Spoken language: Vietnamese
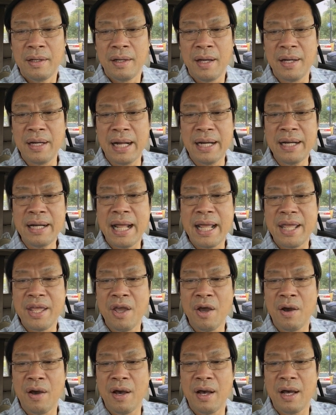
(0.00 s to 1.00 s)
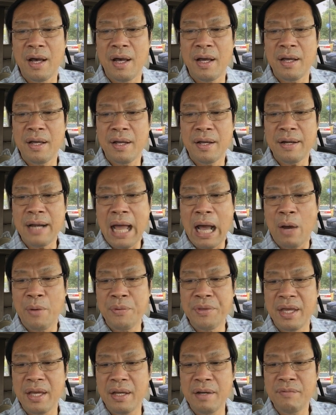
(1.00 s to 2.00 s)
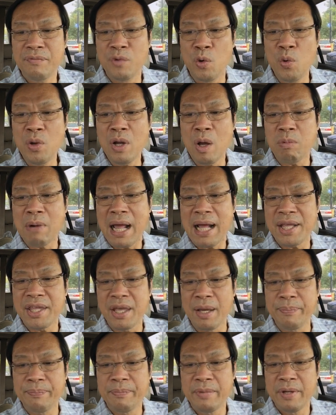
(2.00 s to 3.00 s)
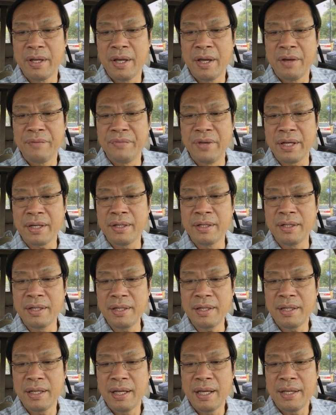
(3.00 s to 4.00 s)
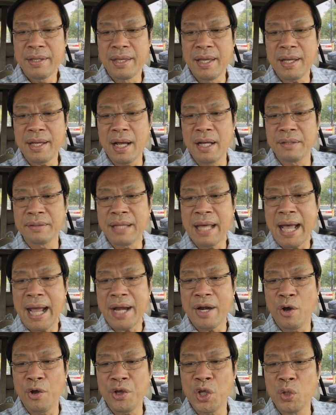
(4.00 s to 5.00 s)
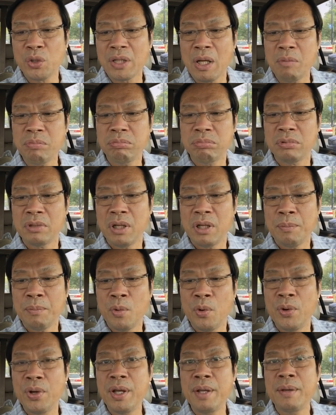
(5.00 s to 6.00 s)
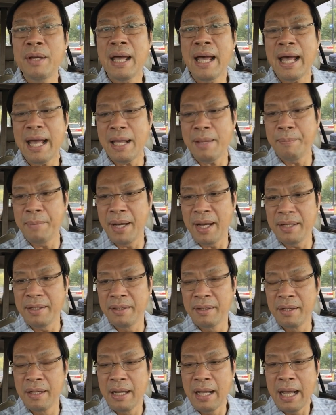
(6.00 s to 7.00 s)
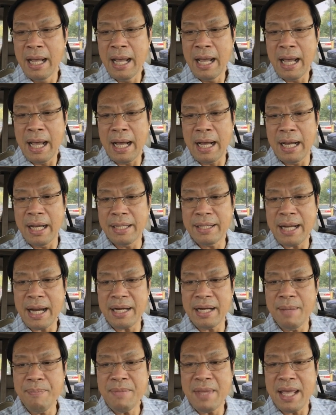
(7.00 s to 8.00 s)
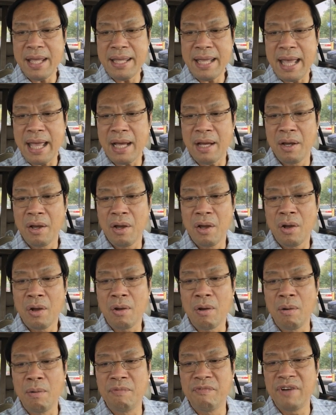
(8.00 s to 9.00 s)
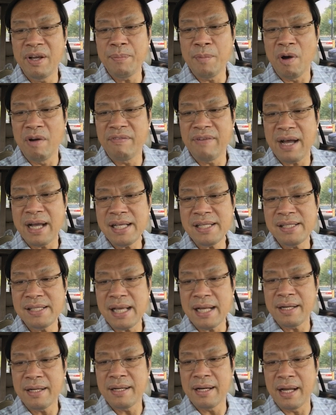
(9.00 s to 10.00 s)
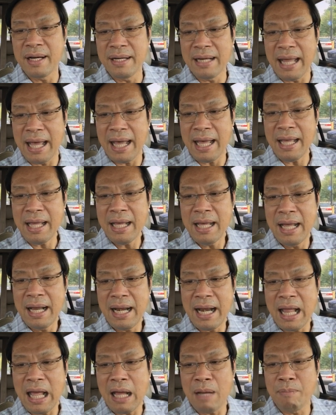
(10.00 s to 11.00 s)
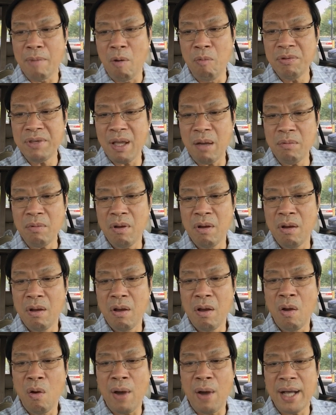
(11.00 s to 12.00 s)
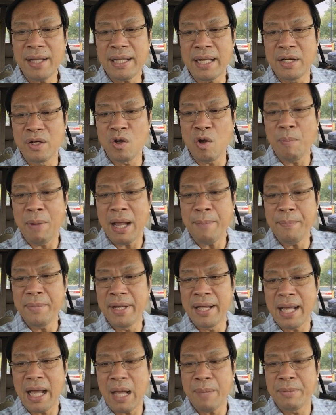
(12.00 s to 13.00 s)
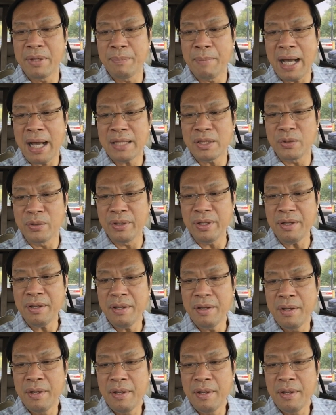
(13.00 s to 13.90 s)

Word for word: Hình ảnh này do đạo diễn Vũ Ngọc Đăng chụp. Việt Hương chỉ cần thay đổi kiểu tóc, búi hai bên, à, trang điểm nhẹ nhàng cùng với bộ váy xanh nền nã là bỗng chốc hóa thành cô bé 12-13 tuổi.